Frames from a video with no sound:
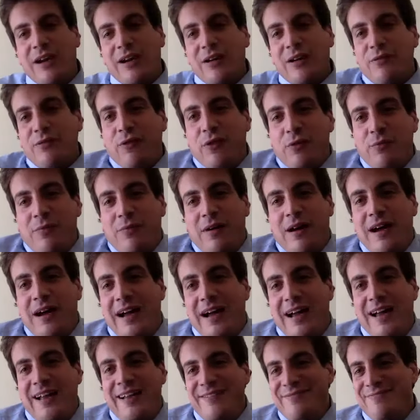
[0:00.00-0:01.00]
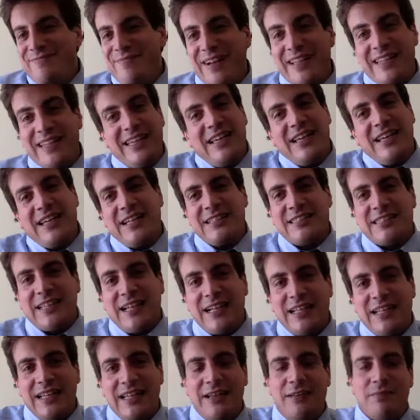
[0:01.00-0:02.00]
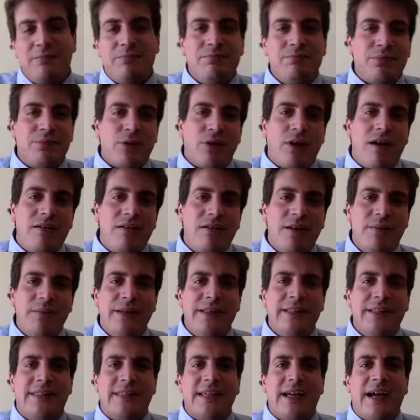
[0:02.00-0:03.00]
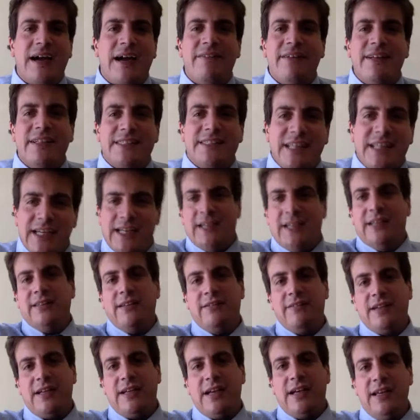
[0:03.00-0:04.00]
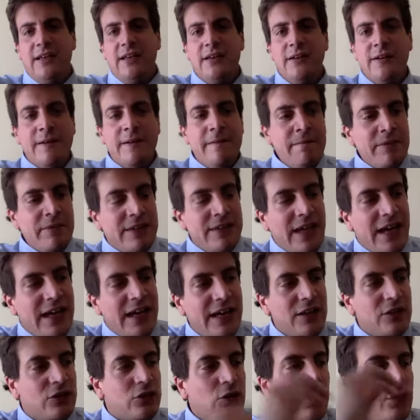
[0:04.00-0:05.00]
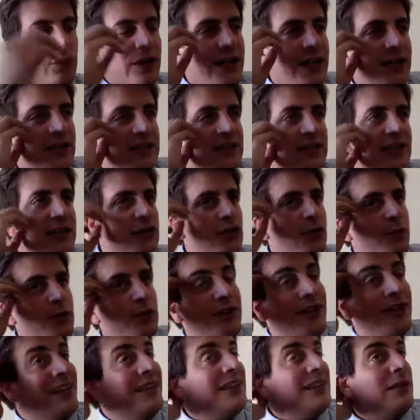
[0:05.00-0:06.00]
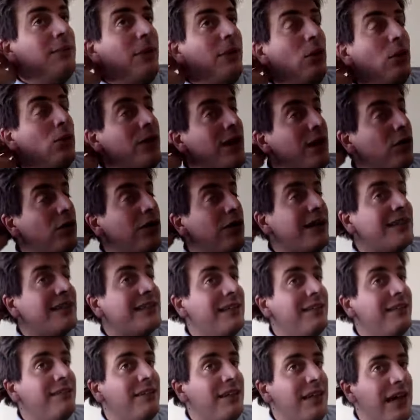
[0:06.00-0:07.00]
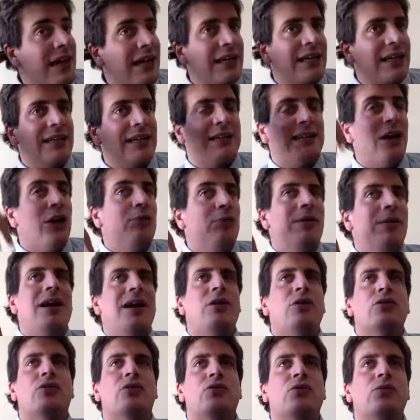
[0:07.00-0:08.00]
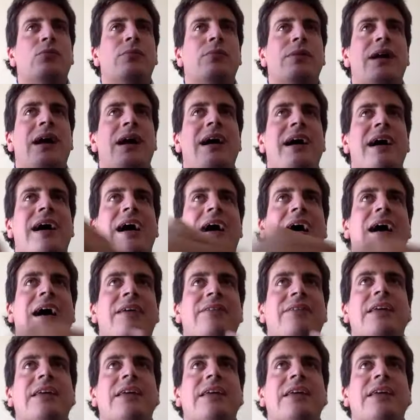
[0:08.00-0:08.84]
y la reforma A va a tener que salir probablemente A de C, Y ahí hay todo un ejercicio potente para una colectividad que ha estado más acostumbrada a